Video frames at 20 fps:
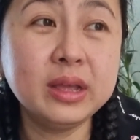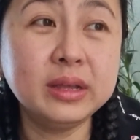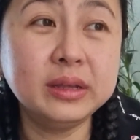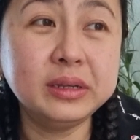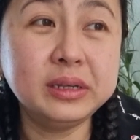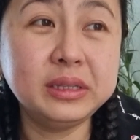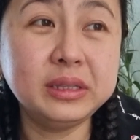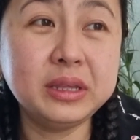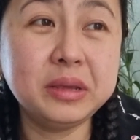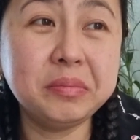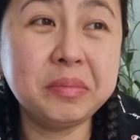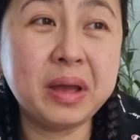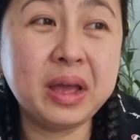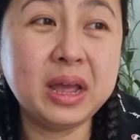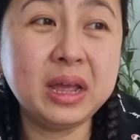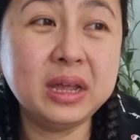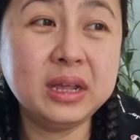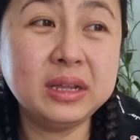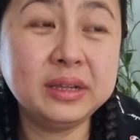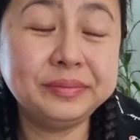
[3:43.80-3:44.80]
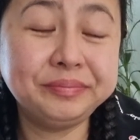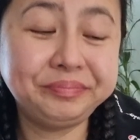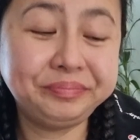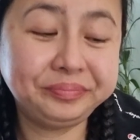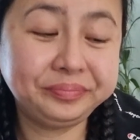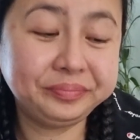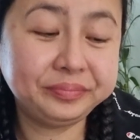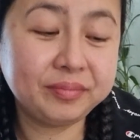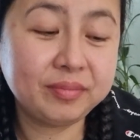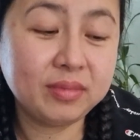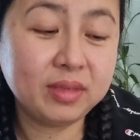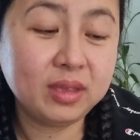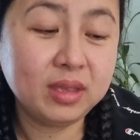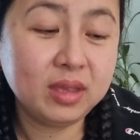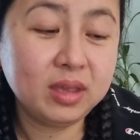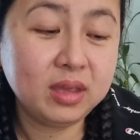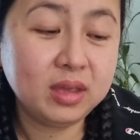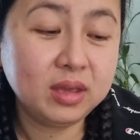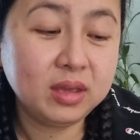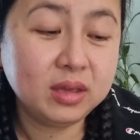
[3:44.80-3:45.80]
Hindi ba?
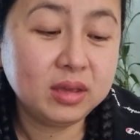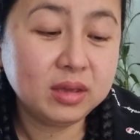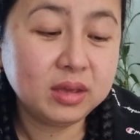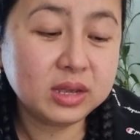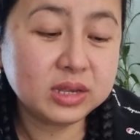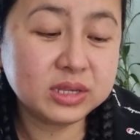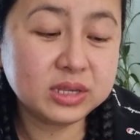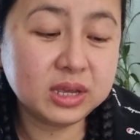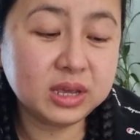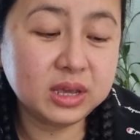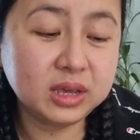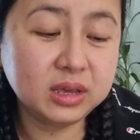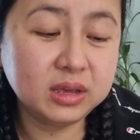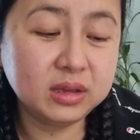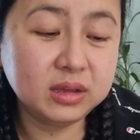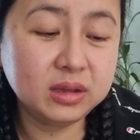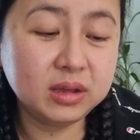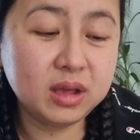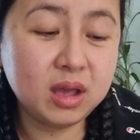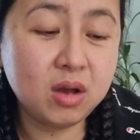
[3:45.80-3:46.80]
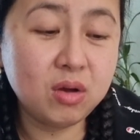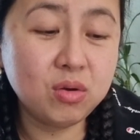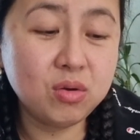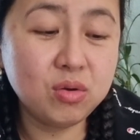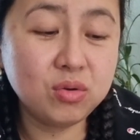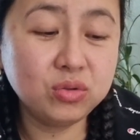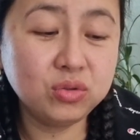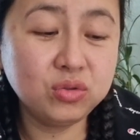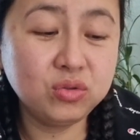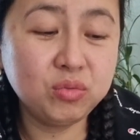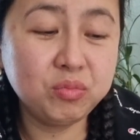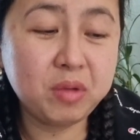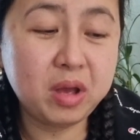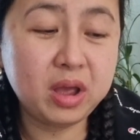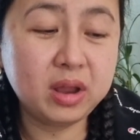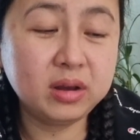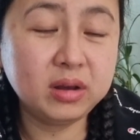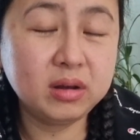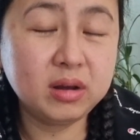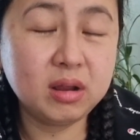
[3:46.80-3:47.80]
Kasi ako
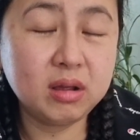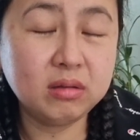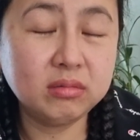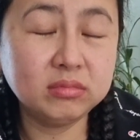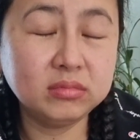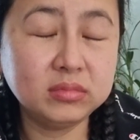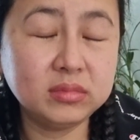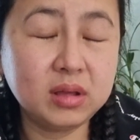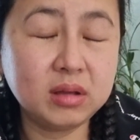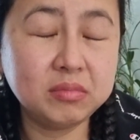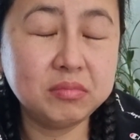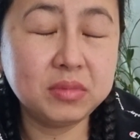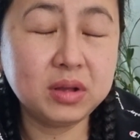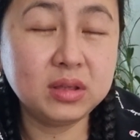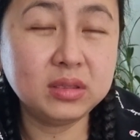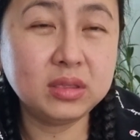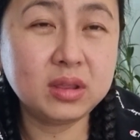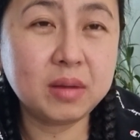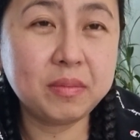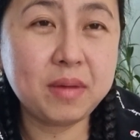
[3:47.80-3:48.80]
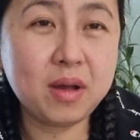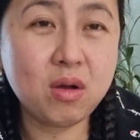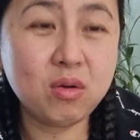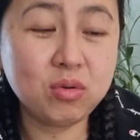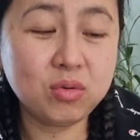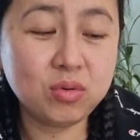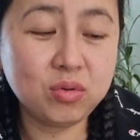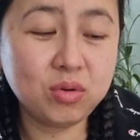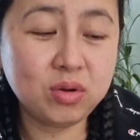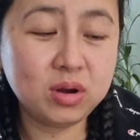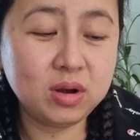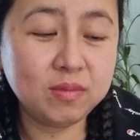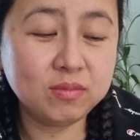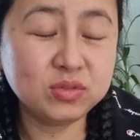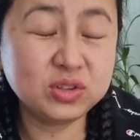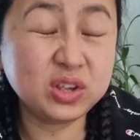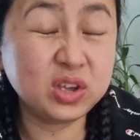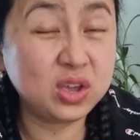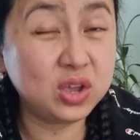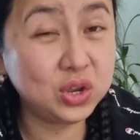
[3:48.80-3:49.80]
dumaan ang mga trabaho ko, alam mo
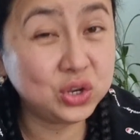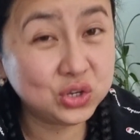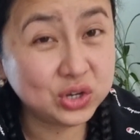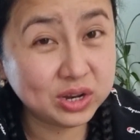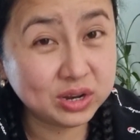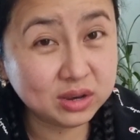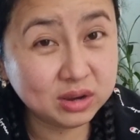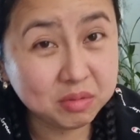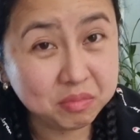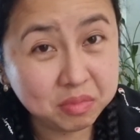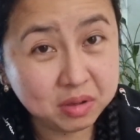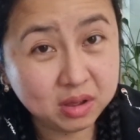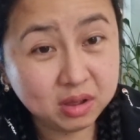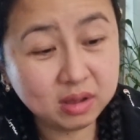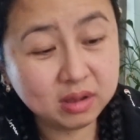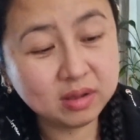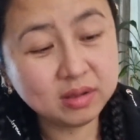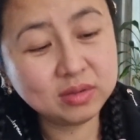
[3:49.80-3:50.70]
sa kitchen, 'di ba?